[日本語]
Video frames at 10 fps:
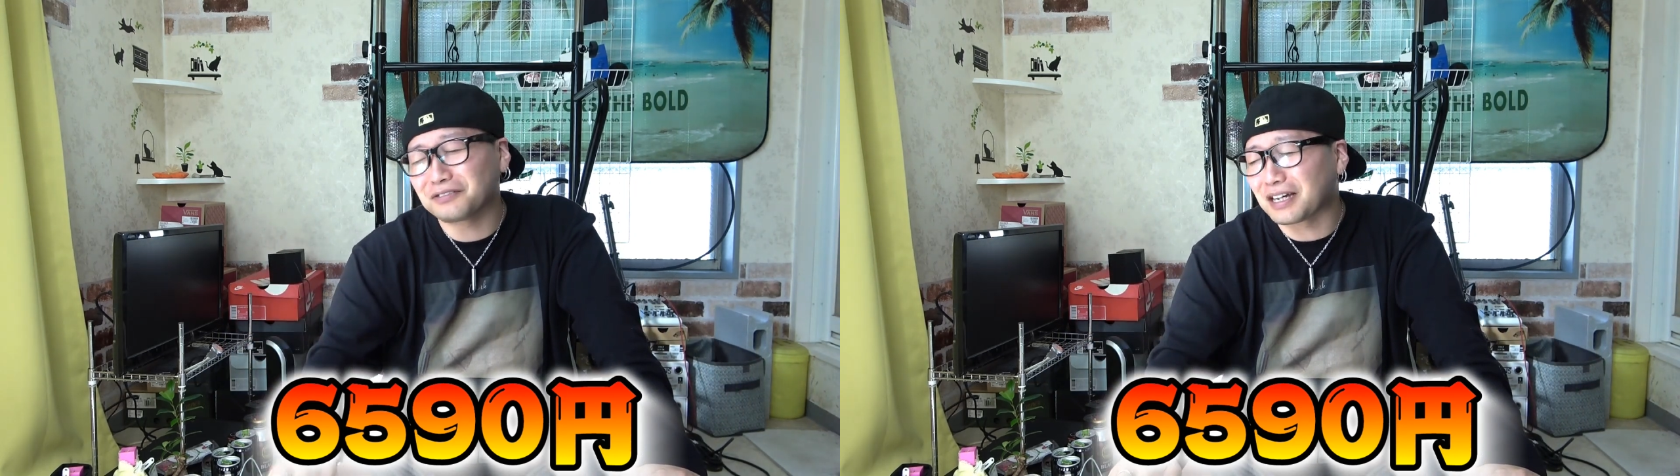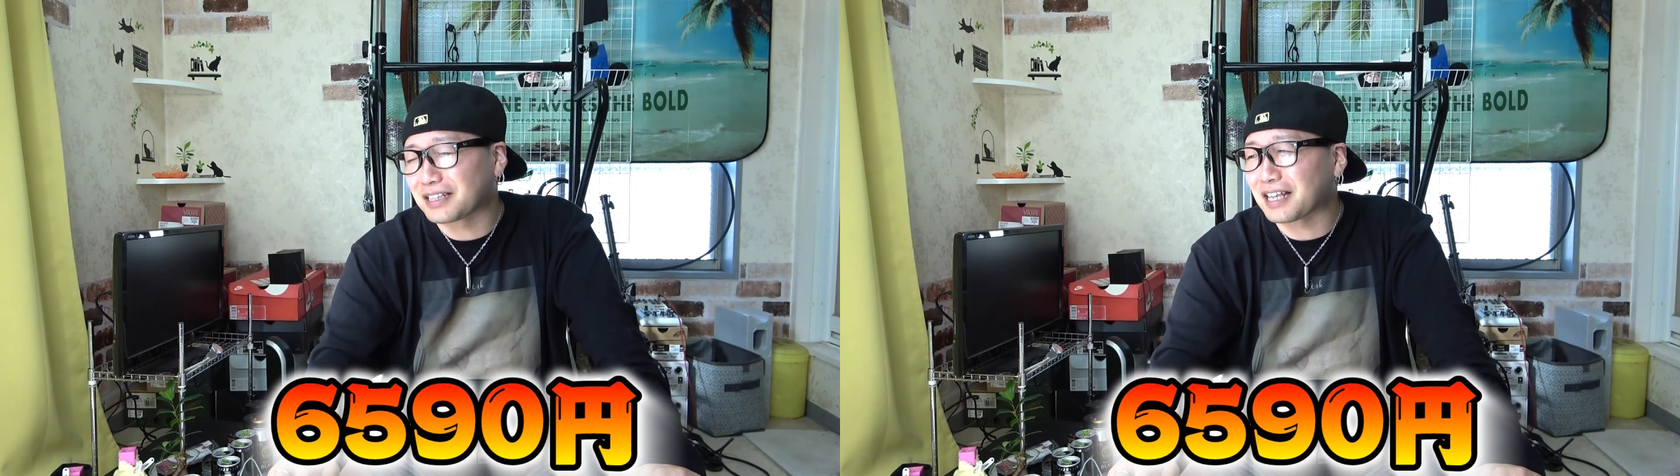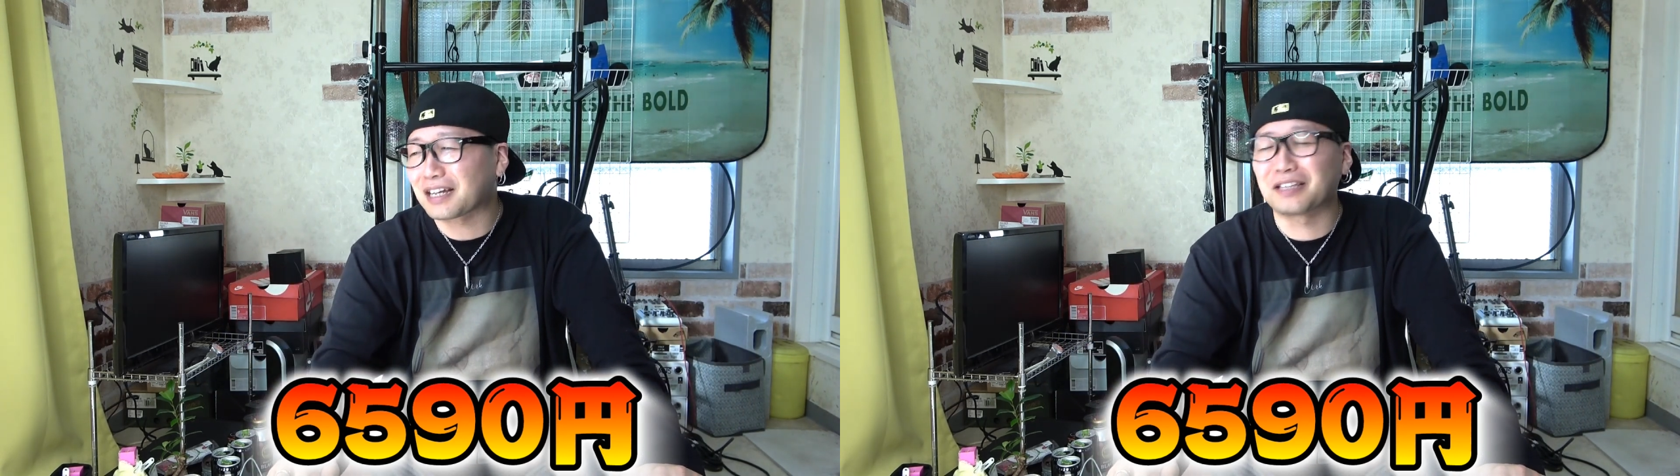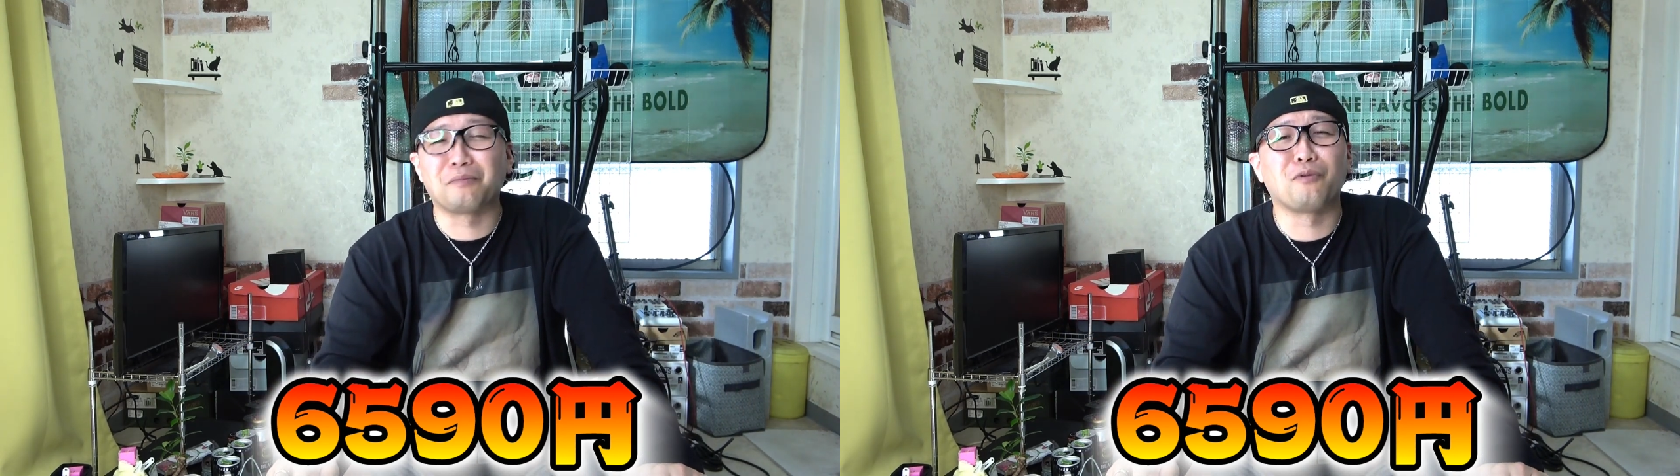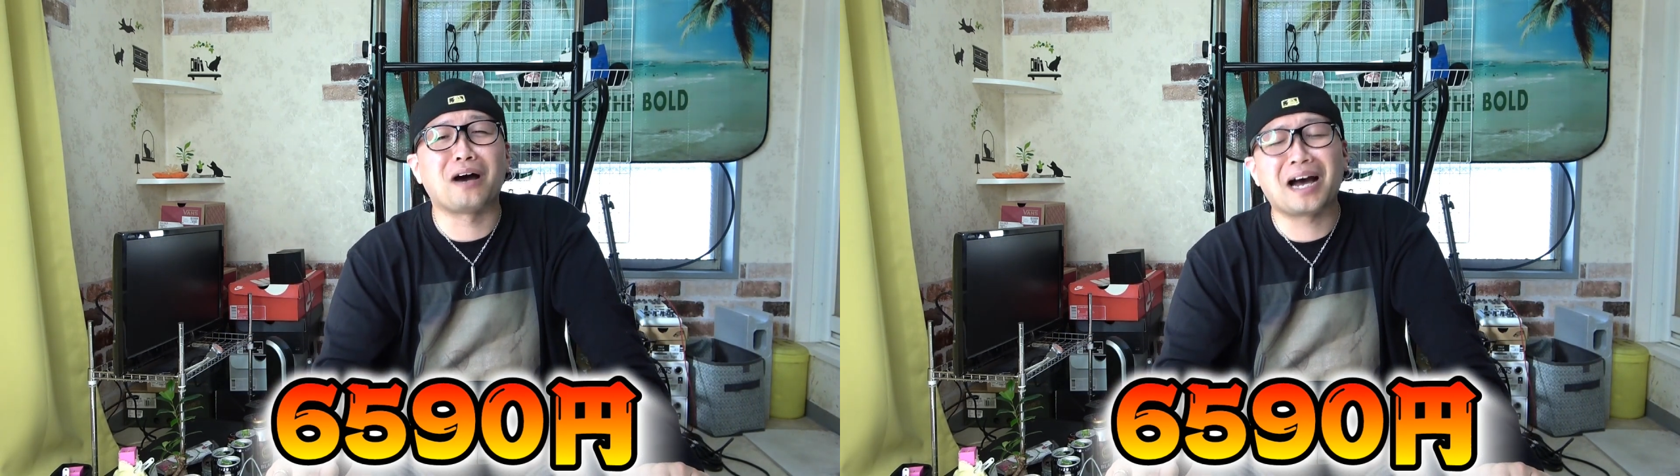じゅうえんだけど
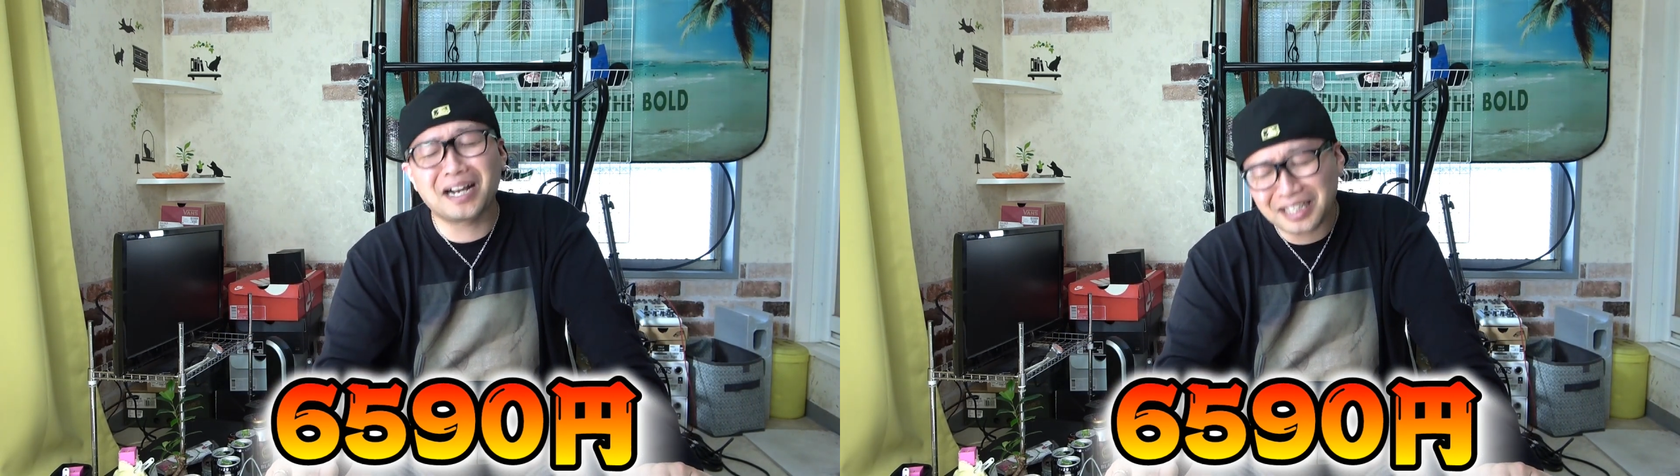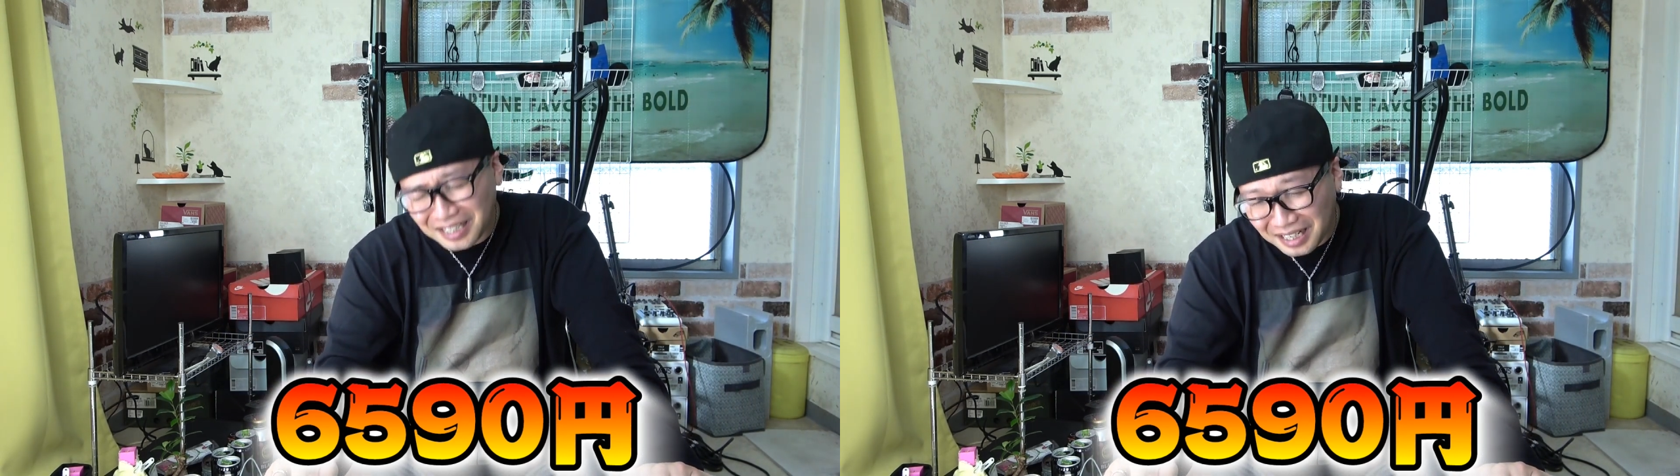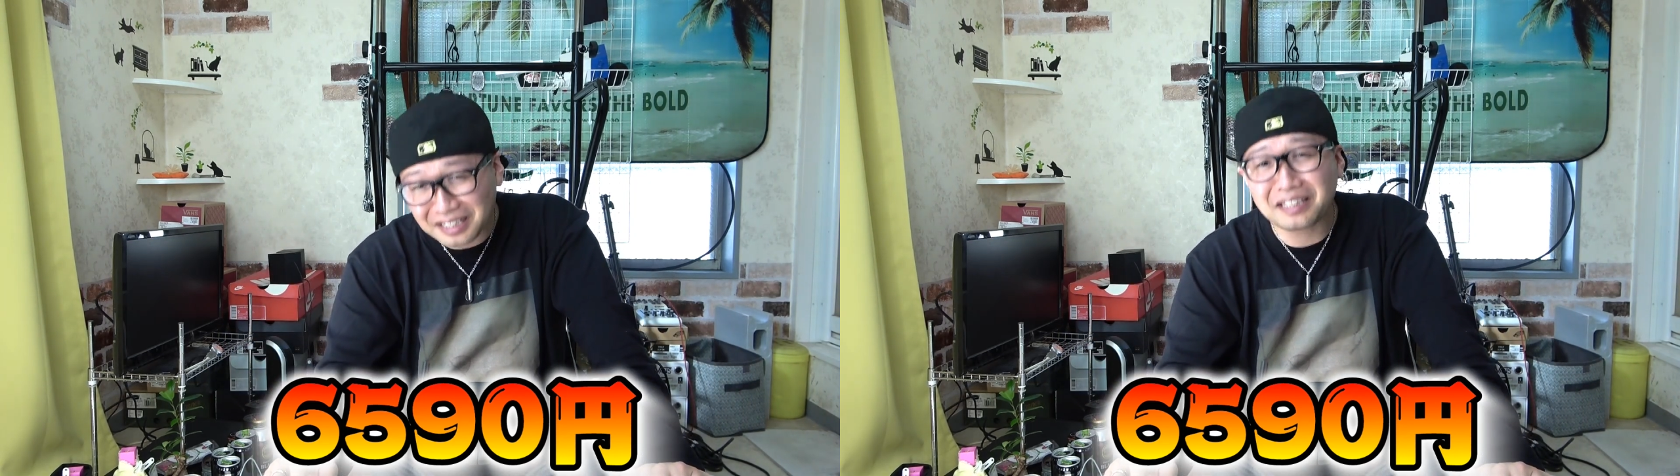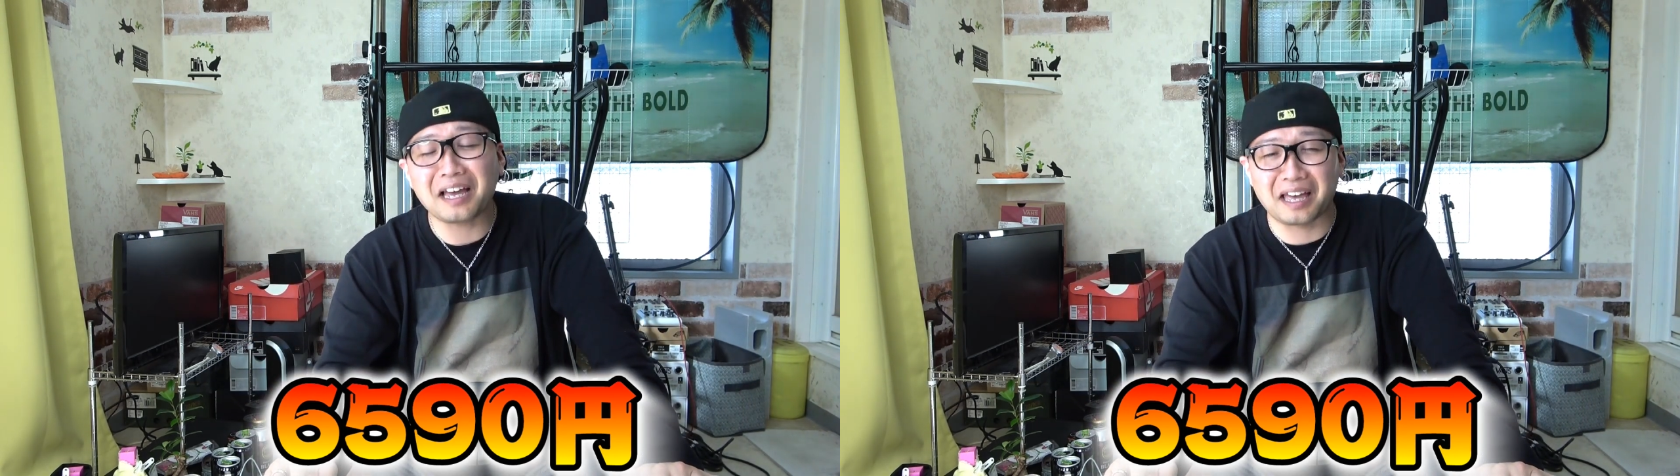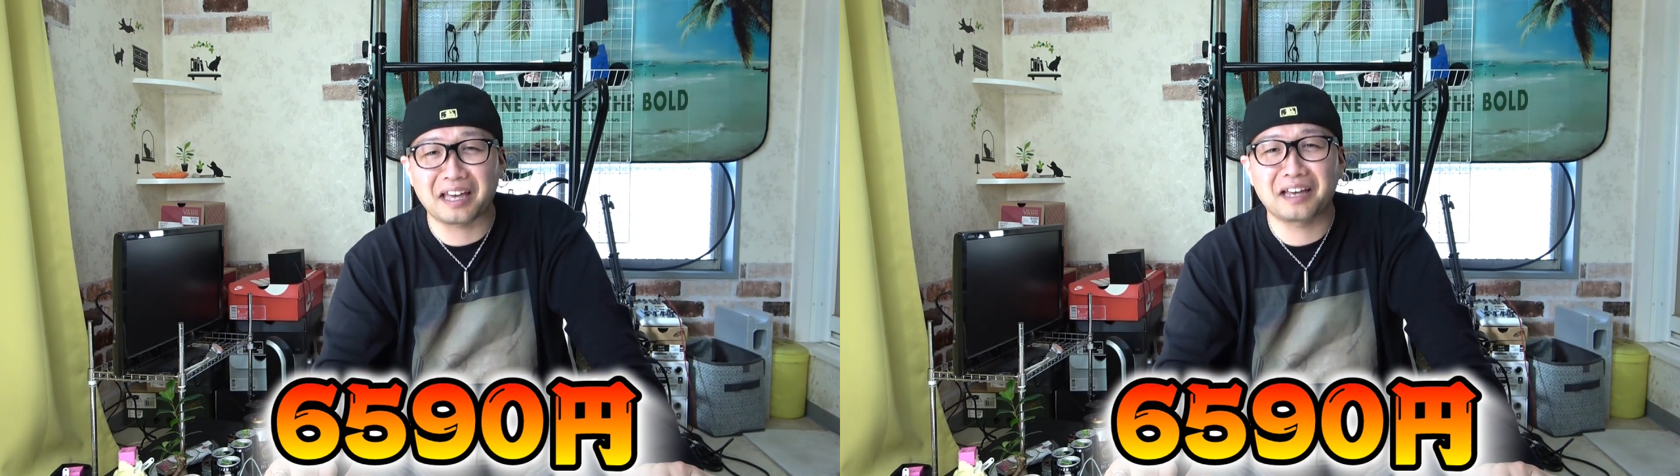も、ありが
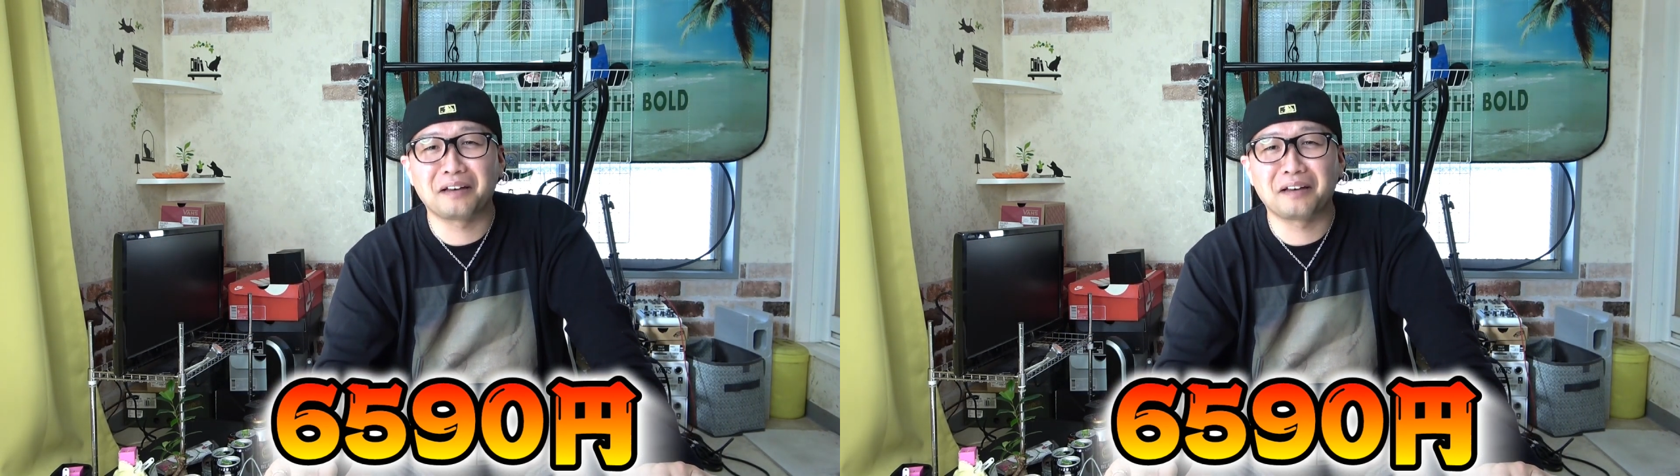たい。